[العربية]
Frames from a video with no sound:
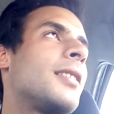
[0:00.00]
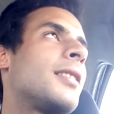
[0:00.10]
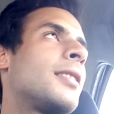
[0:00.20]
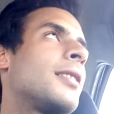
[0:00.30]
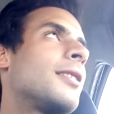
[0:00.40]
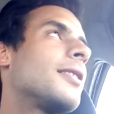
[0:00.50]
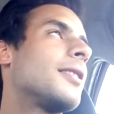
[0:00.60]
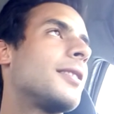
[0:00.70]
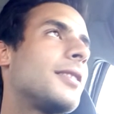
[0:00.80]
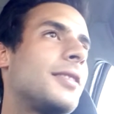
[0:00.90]

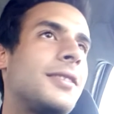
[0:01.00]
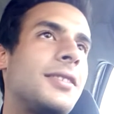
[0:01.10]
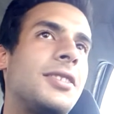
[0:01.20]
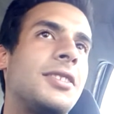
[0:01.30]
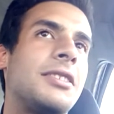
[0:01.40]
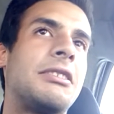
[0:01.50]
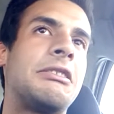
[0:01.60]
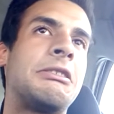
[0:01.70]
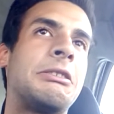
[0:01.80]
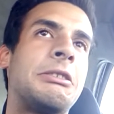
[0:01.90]
آه،
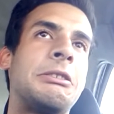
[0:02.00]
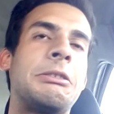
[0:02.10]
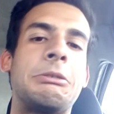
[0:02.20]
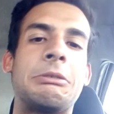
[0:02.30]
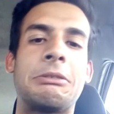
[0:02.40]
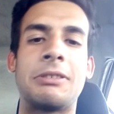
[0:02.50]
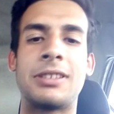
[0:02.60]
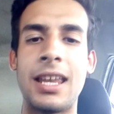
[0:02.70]
آه،